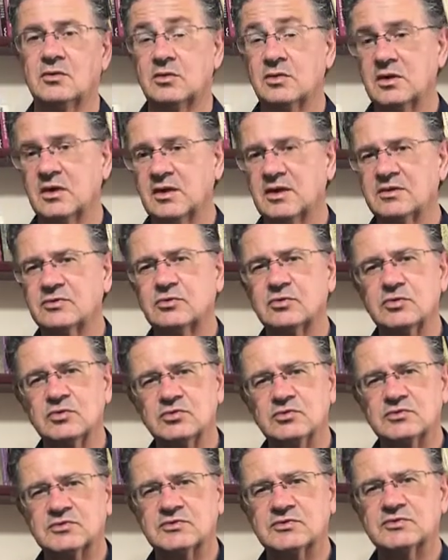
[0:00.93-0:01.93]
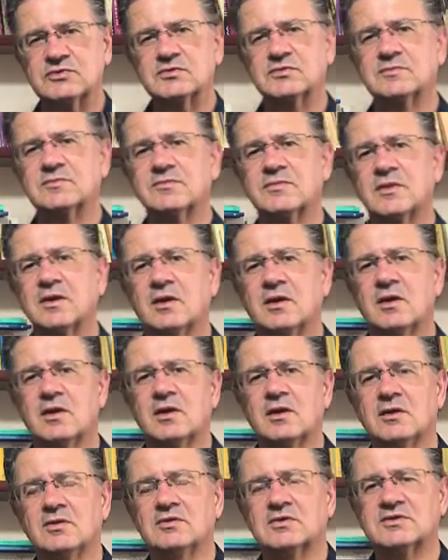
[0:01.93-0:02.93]
Olá a todos.
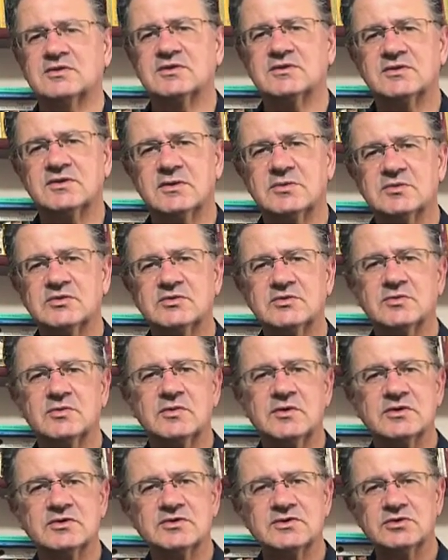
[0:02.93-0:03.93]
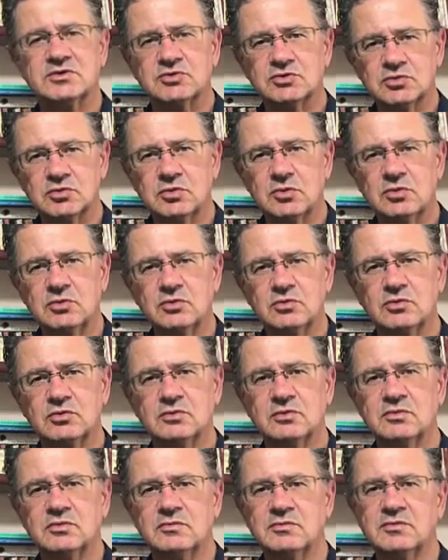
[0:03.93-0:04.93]
Nós estamos no mês de julho,
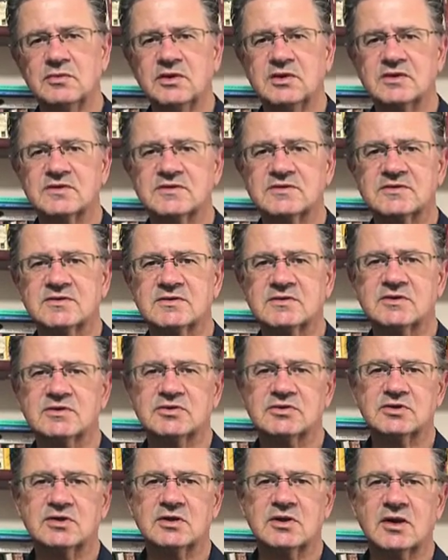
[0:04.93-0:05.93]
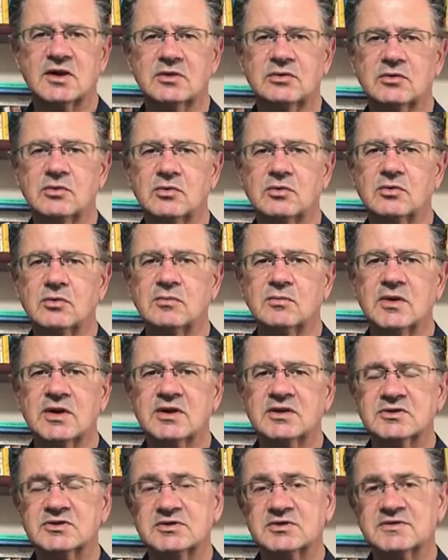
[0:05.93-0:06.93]
mês destinado ao
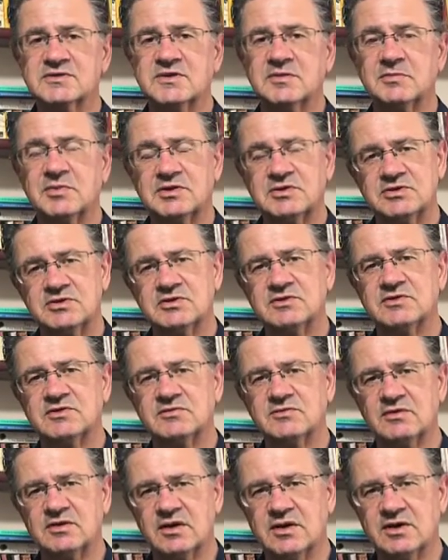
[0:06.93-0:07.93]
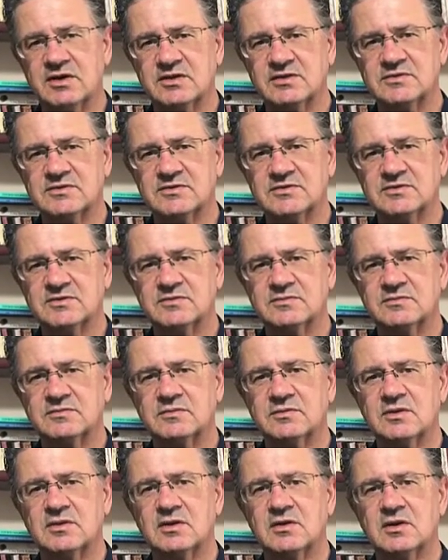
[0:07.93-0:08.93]
combate às hepatites virais.
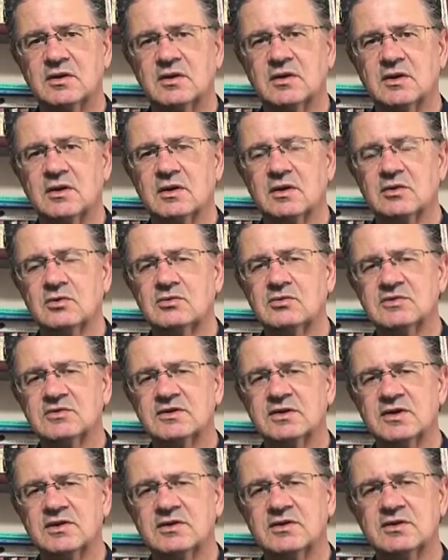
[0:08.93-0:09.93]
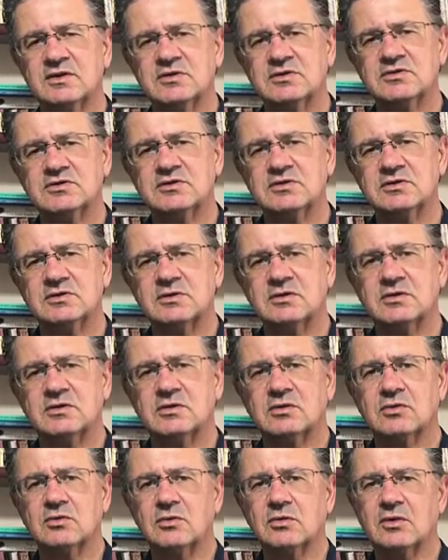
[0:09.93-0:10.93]
Eu gostaria de
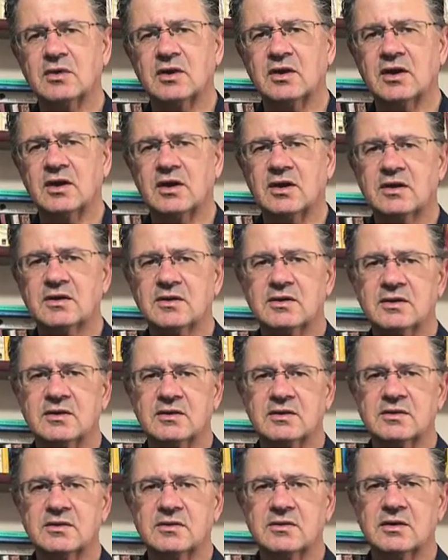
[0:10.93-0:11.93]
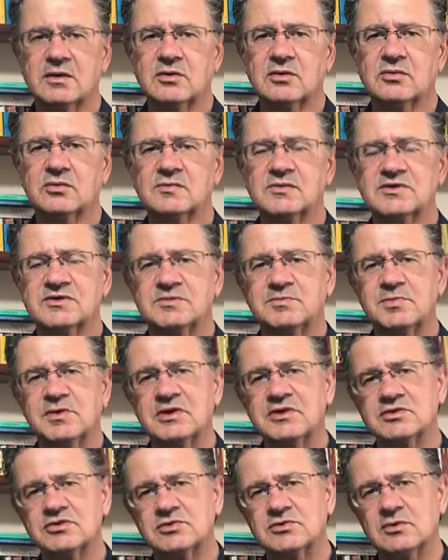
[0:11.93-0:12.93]
colocar aqui algumas
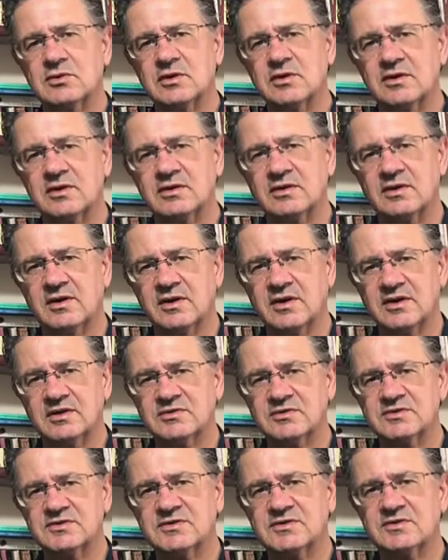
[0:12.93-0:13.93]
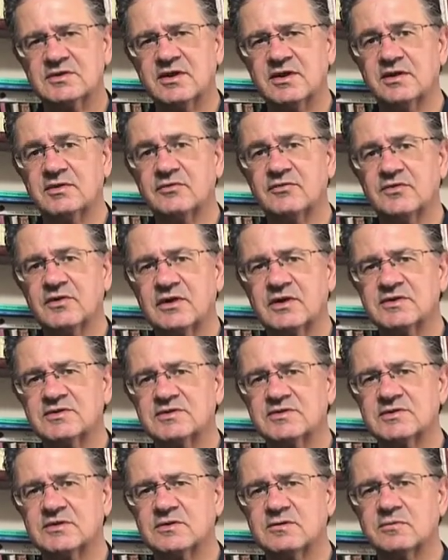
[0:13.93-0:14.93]
particularidades da
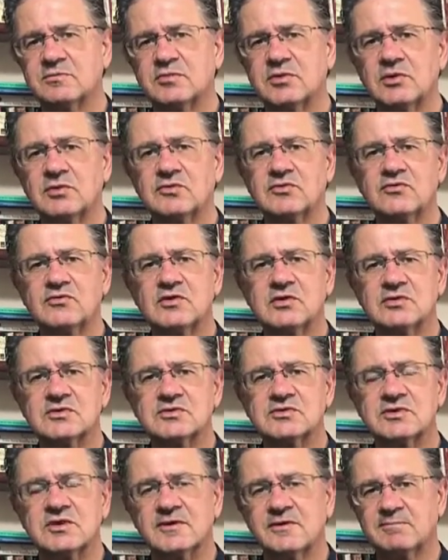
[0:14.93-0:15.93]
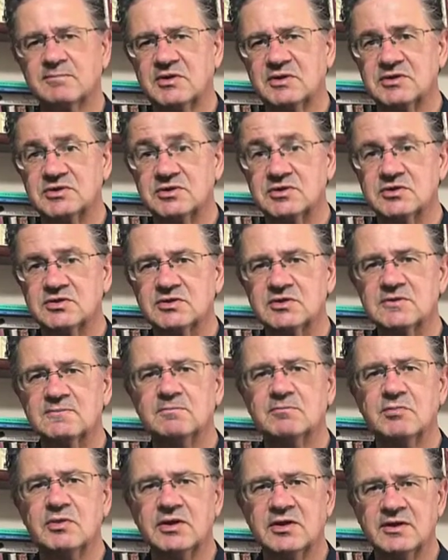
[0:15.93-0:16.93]
infecção pelo vírus da hepatite
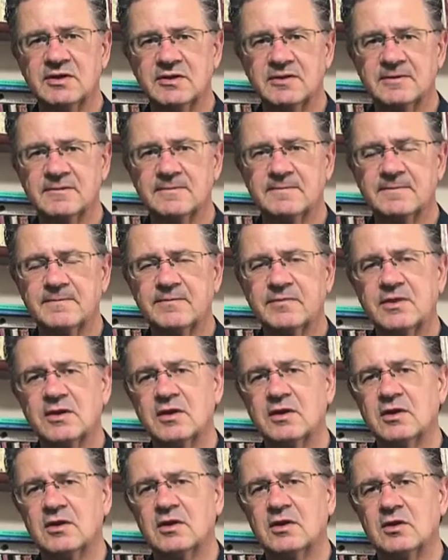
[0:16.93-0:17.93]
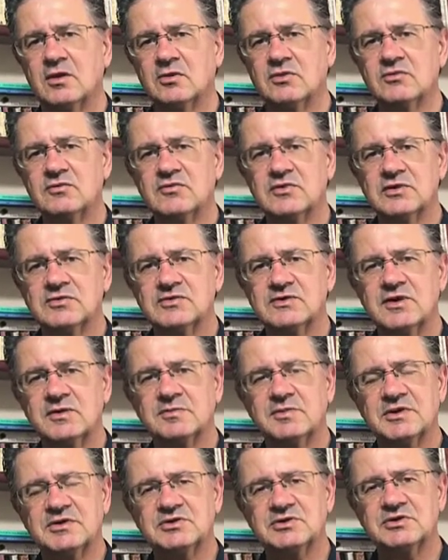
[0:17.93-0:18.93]
B. O vírus da
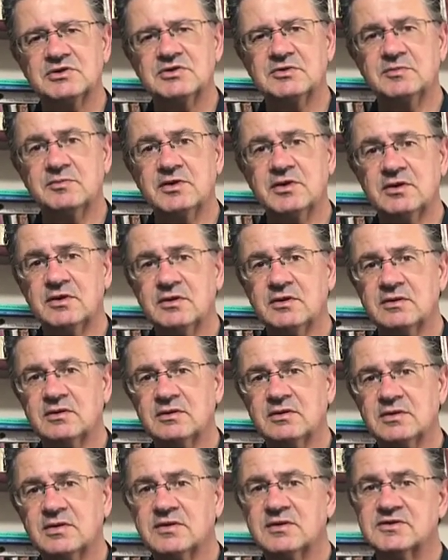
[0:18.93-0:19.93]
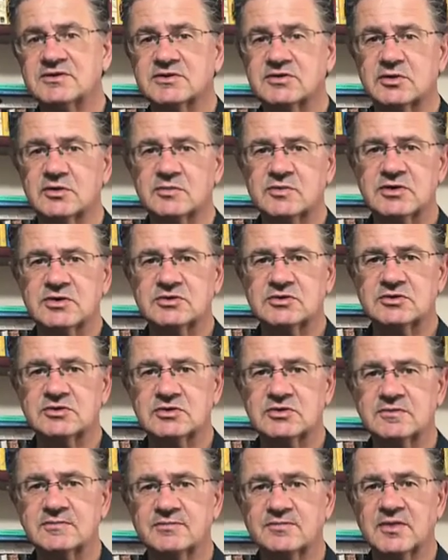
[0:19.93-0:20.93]
hepatite B,
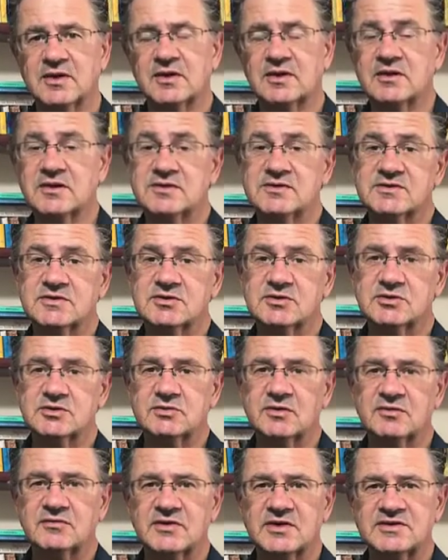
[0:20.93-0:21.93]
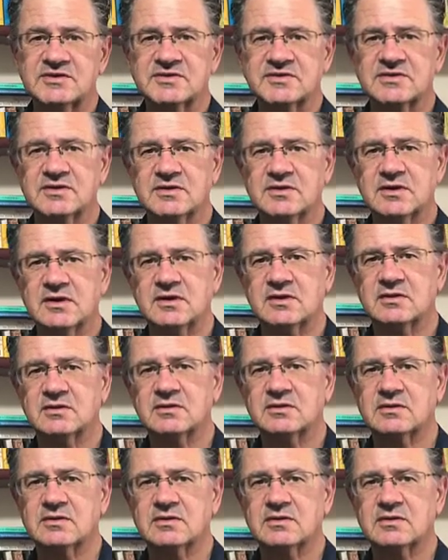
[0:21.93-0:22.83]
inicialmente, existe uma vacina